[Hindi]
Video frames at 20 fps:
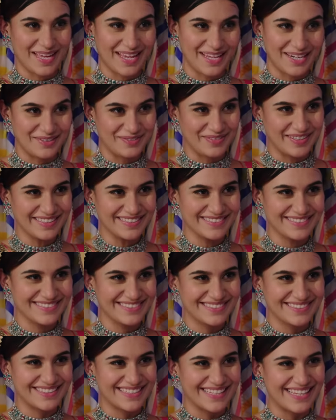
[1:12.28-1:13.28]
अरे वाह
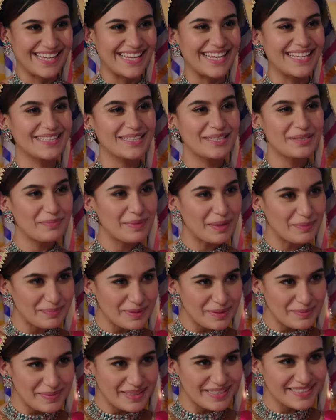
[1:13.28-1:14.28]
एक दिन में
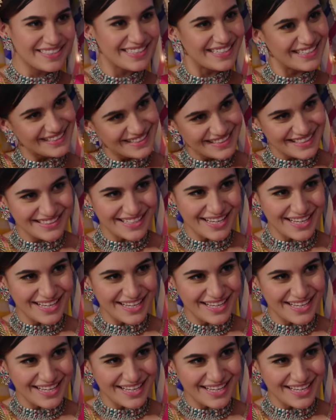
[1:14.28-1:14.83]
अपनी बिंदरी इतनी